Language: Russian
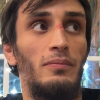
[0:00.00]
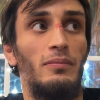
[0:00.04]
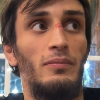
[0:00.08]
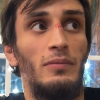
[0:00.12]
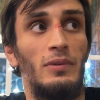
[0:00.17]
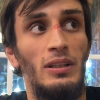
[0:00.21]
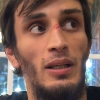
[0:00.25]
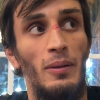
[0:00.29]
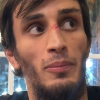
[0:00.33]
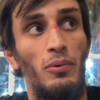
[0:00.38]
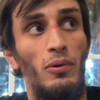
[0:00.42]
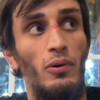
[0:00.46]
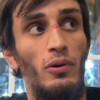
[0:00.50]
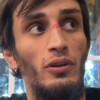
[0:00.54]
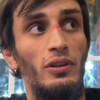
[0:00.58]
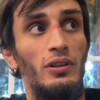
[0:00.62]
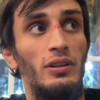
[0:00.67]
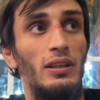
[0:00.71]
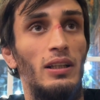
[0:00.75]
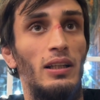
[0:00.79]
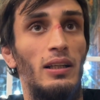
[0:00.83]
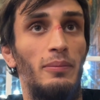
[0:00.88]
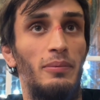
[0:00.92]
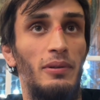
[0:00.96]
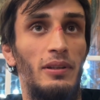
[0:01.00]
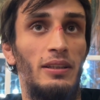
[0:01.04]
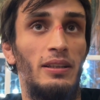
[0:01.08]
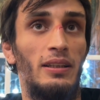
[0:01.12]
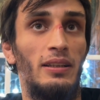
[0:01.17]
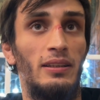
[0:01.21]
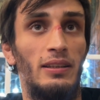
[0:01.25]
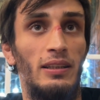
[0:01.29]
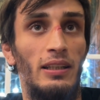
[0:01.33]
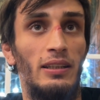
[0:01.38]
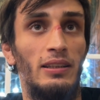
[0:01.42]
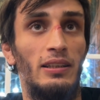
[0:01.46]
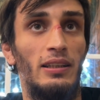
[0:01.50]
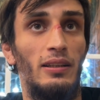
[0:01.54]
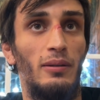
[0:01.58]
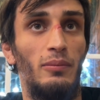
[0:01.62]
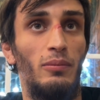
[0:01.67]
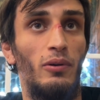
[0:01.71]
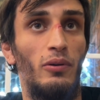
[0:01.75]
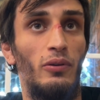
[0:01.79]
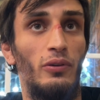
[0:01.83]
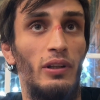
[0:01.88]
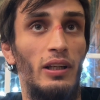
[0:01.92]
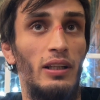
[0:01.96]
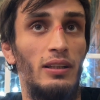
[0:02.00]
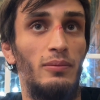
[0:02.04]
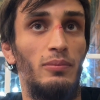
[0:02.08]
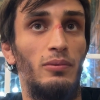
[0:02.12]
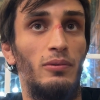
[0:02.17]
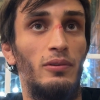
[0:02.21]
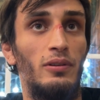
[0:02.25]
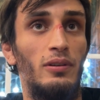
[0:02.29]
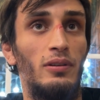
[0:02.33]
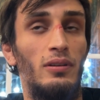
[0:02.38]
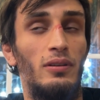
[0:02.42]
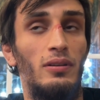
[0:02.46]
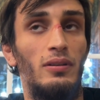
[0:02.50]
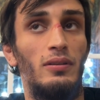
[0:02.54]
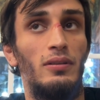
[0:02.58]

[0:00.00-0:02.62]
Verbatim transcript: за пояс, или претендентский бой у нас будет.